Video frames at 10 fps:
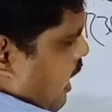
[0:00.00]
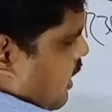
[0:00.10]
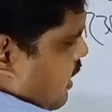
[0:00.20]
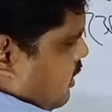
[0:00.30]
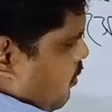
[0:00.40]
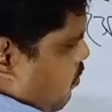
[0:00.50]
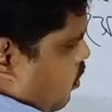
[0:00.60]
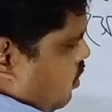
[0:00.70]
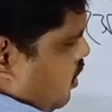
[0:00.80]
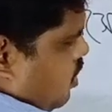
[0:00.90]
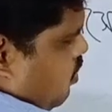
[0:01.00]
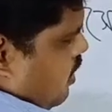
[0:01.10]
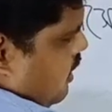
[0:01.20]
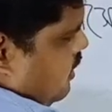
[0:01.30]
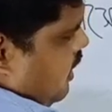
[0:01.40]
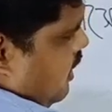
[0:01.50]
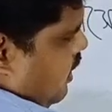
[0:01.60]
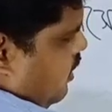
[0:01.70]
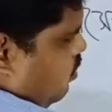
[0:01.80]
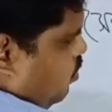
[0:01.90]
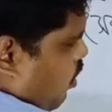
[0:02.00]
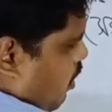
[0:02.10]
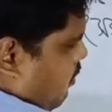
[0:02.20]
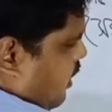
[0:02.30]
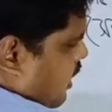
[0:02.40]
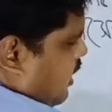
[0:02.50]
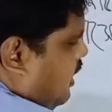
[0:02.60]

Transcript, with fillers: আর আসে বত্রিশ হয়ে যাচ্ছে এটা কিন্তু হবে না